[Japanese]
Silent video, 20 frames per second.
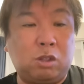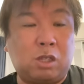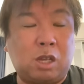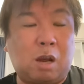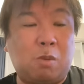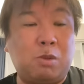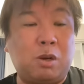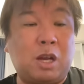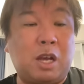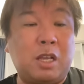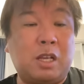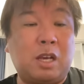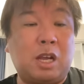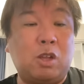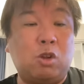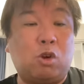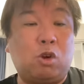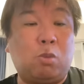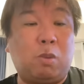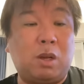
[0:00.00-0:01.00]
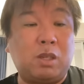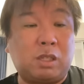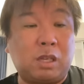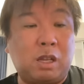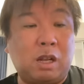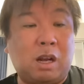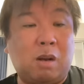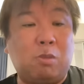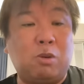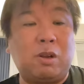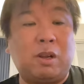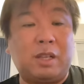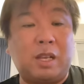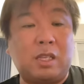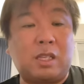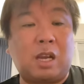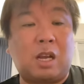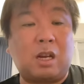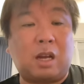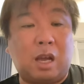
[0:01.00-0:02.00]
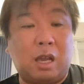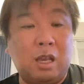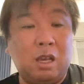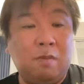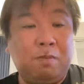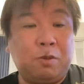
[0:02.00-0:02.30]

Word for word: 沢村が1回で降板して、中はね、3回、